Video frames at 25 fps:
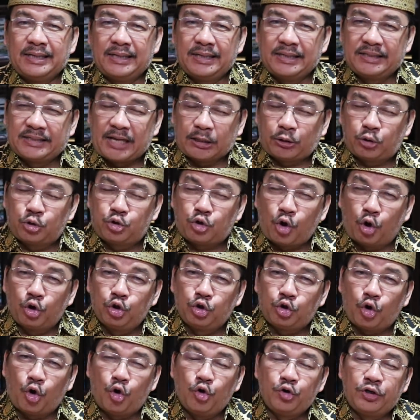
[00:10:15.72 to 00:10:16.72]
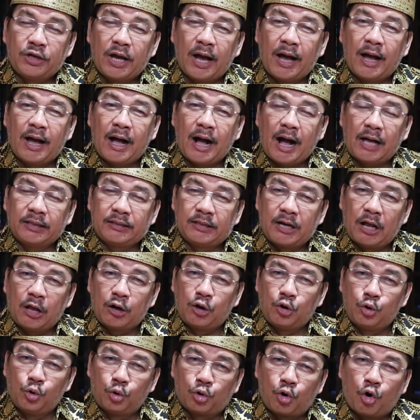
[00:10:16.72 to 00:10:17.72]
Satu contohnya
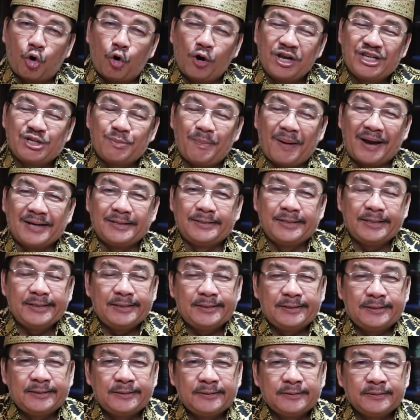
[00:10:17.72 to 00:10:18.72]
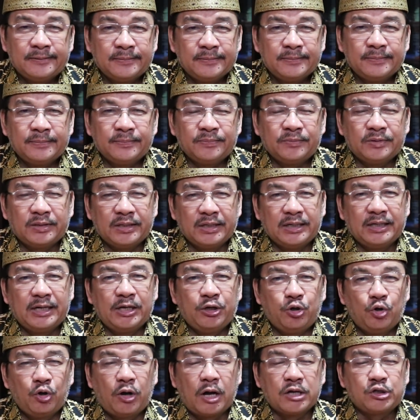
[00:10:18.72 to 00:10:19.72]
adalah Nurholis Majid.
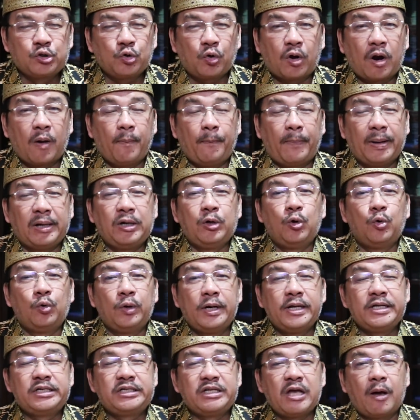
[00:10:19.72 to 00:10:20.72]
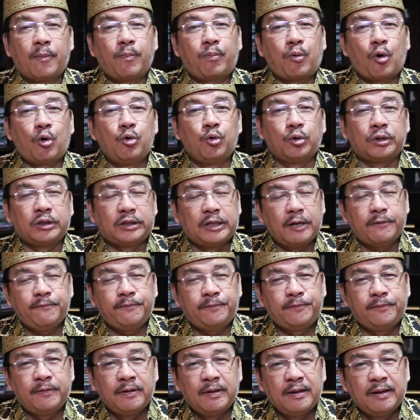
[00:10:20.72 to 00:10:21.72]
Ini juga seorang penulis yang
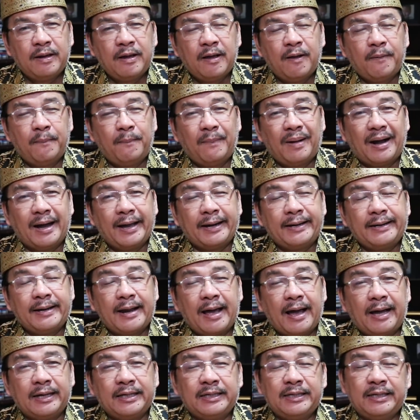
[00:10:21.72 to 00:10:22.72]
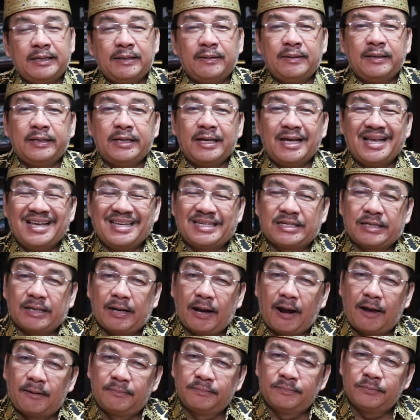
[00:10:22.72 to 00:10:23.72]
produktif mengenai
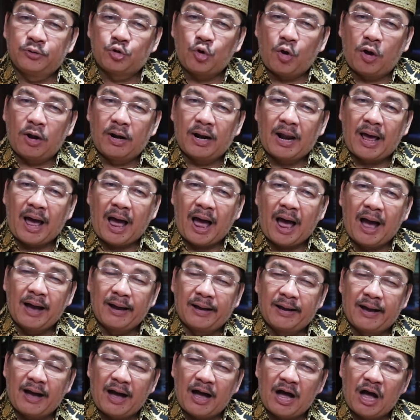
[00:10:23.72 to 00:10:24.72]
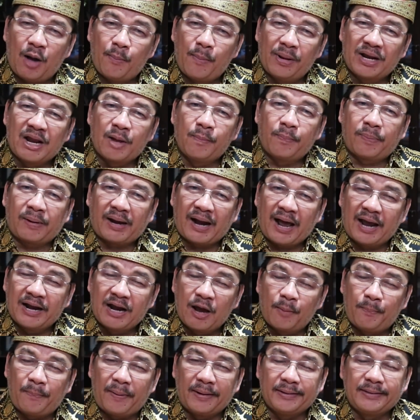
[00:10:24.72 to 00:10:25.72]
Islam, soal agama dan
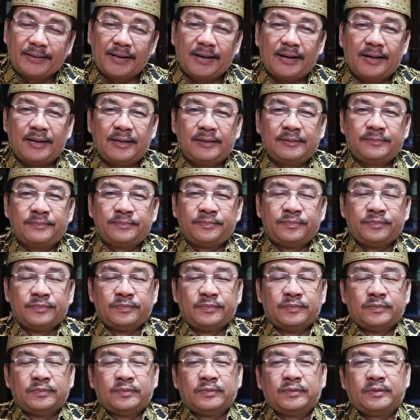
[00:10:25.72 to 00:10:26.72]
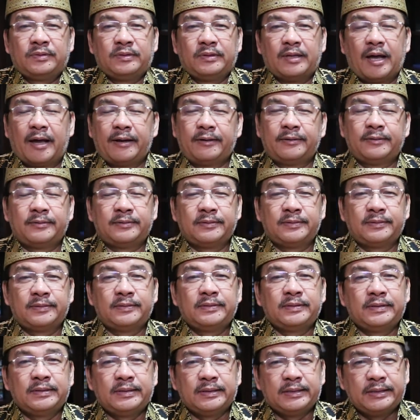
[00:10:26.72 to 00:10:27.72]
peradabannya. Dan
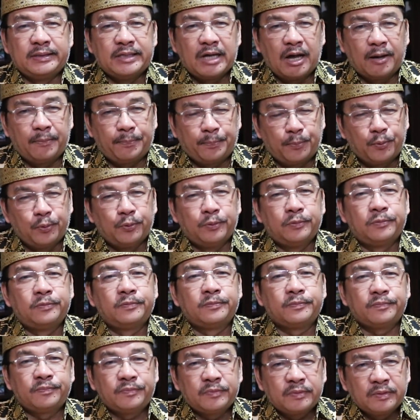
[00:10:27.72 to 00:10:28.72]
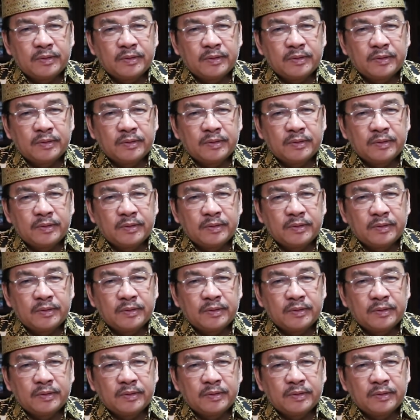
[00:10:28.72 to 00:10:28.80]
ia pun